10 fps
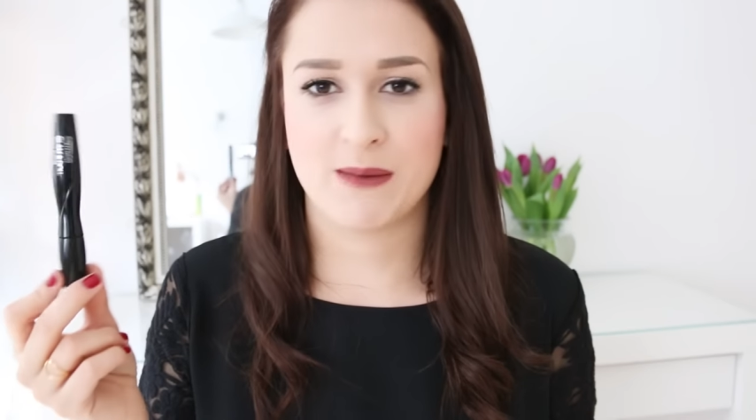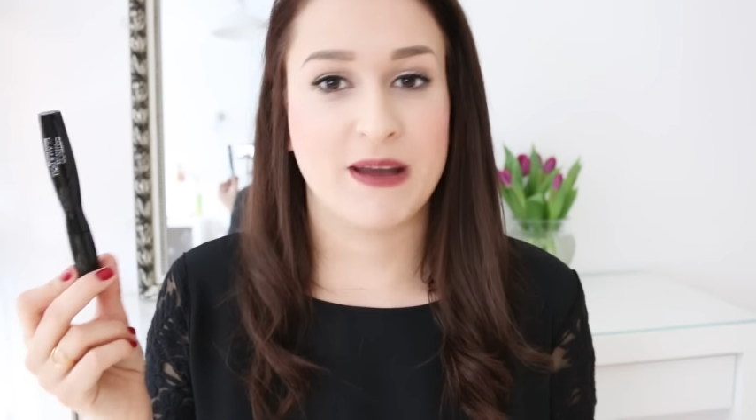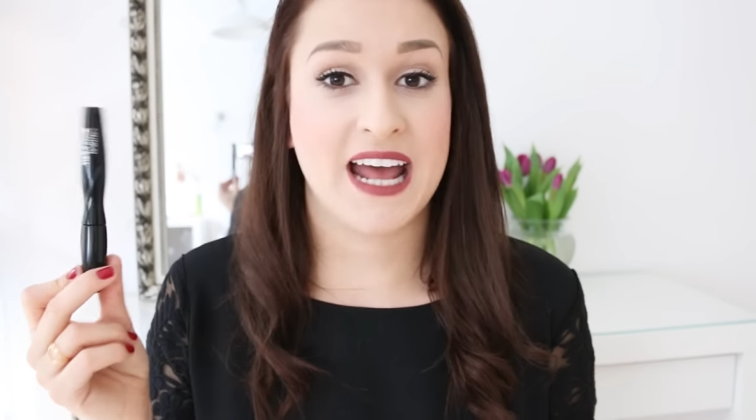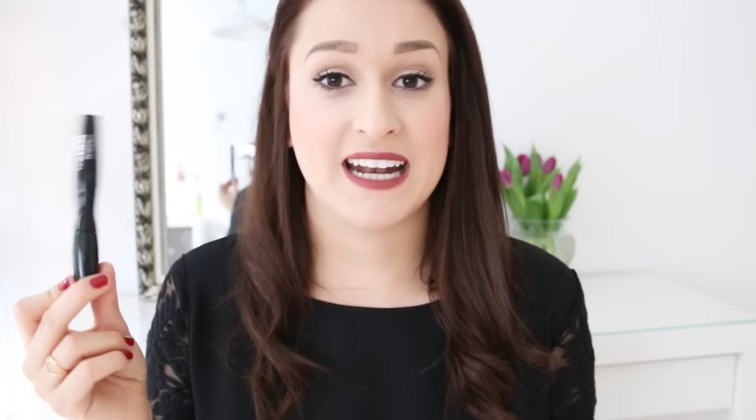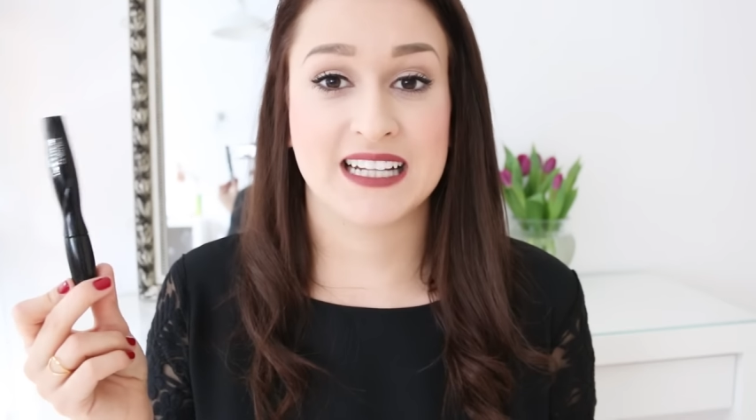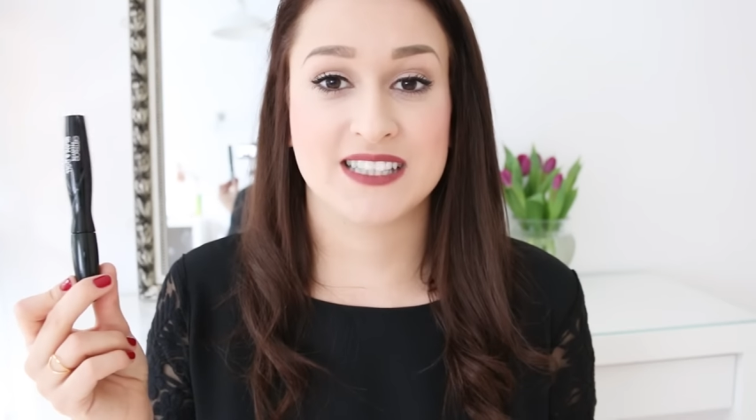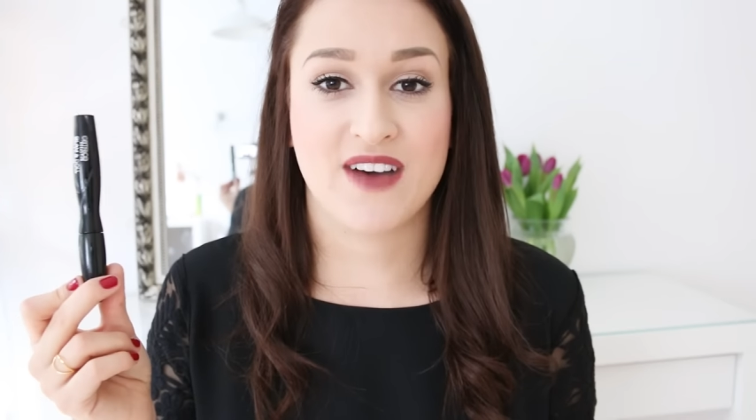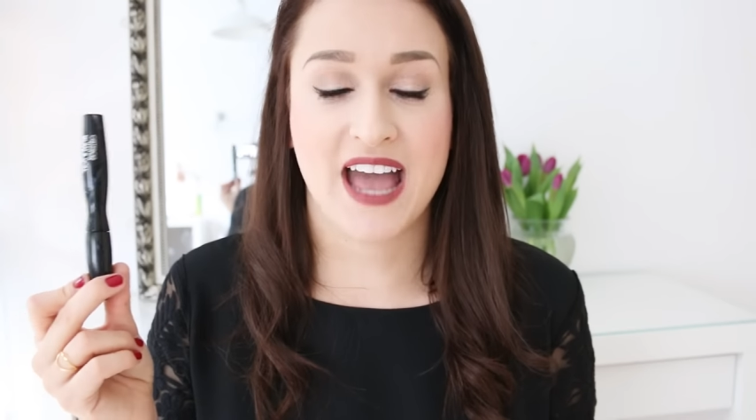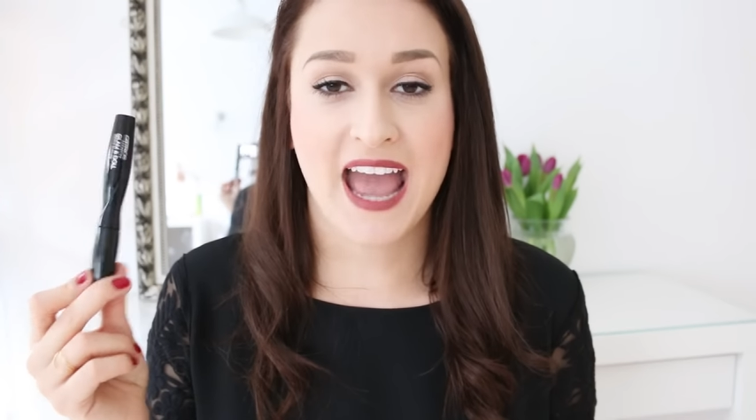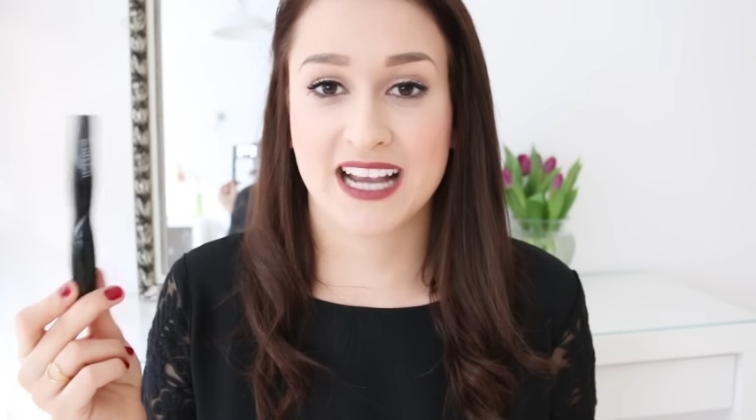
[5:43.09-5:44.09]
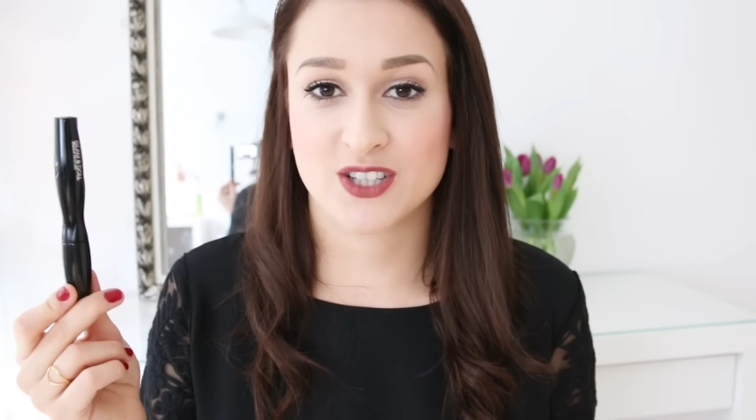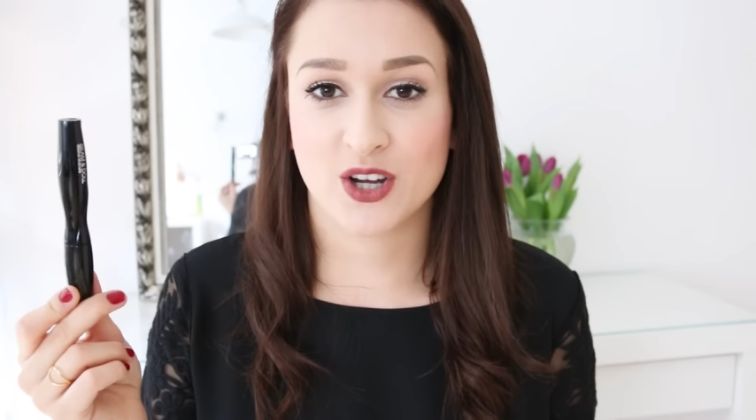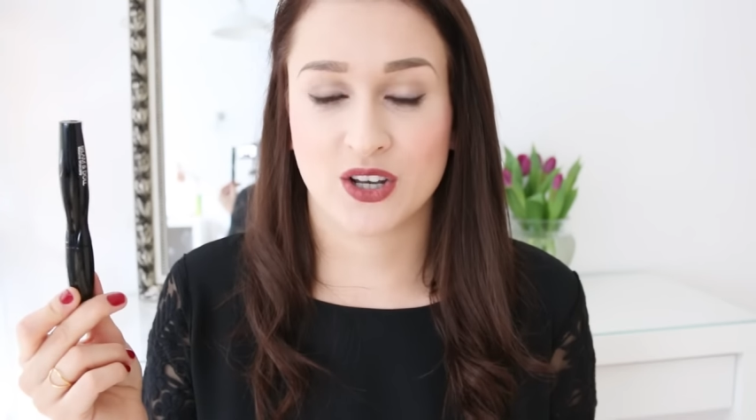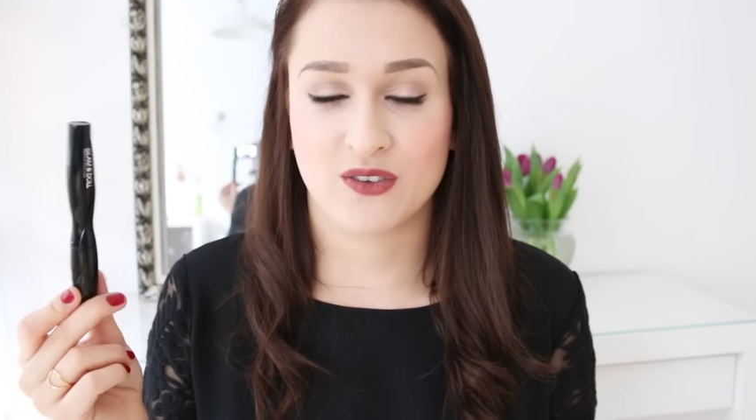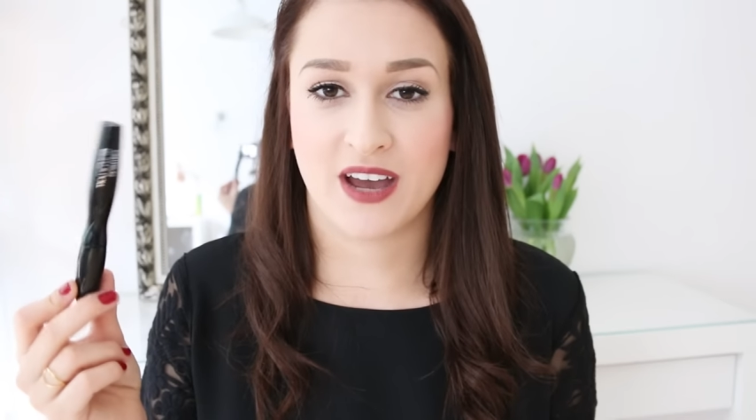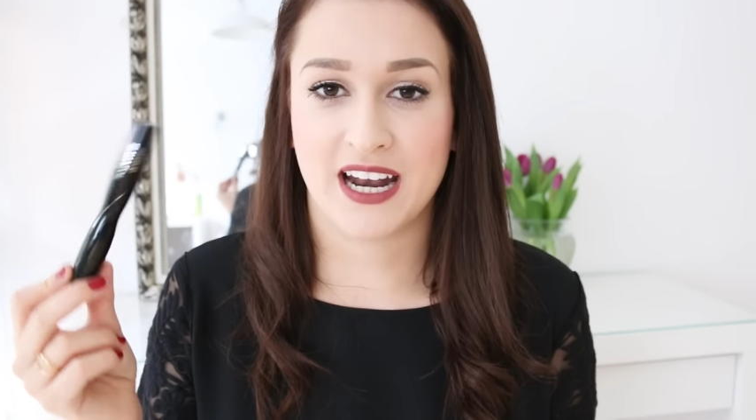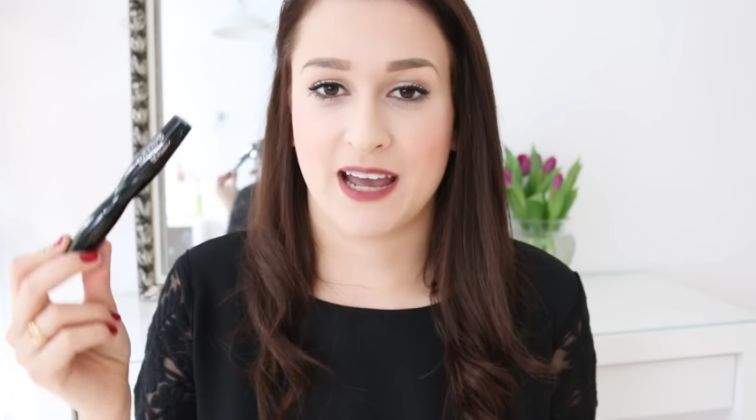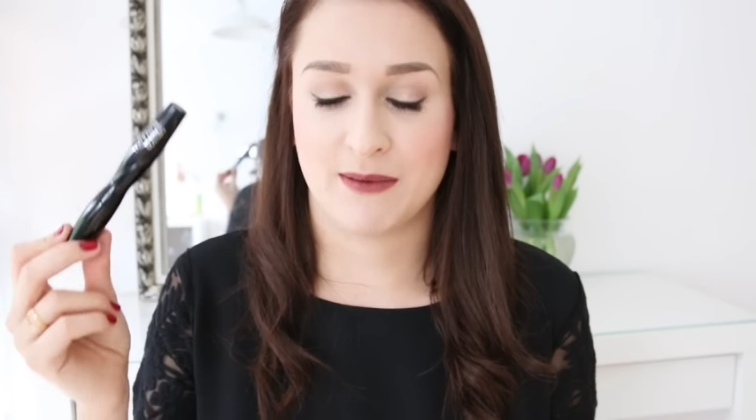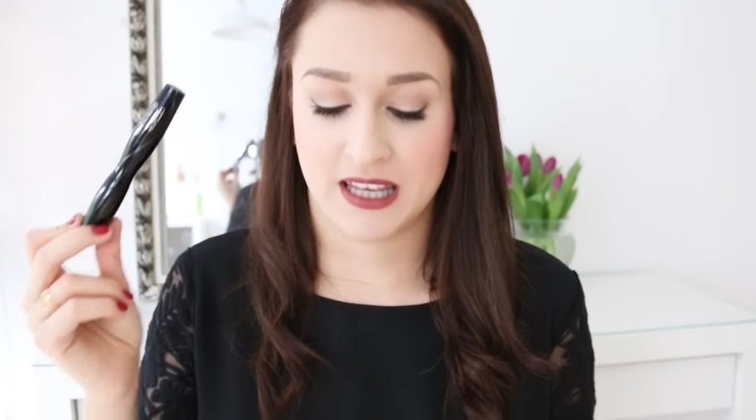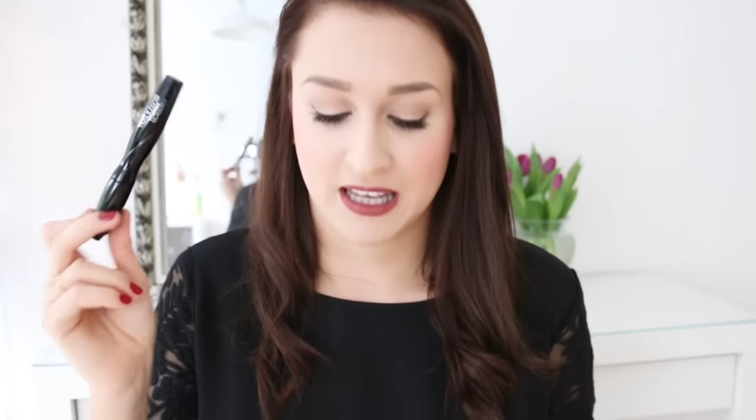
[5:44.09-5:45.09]
weil meine anderen zwei eingetrocknet
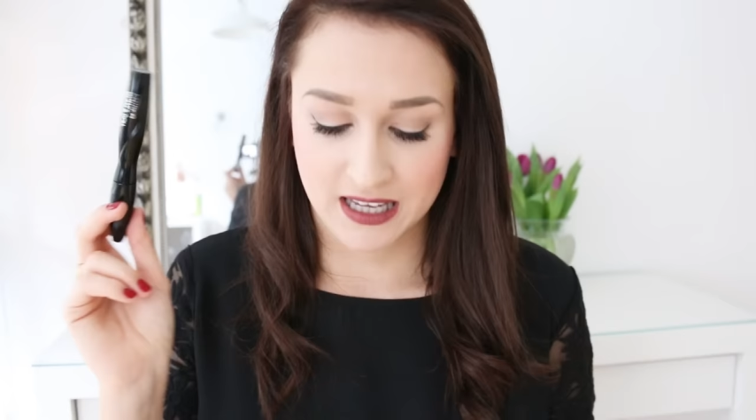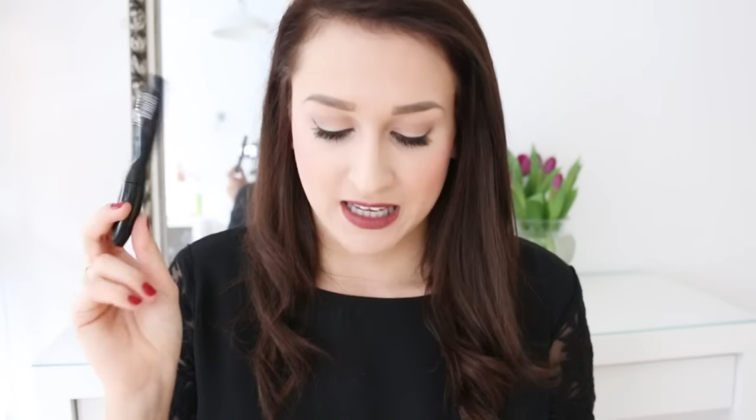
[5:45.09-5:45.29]
waren, habe ich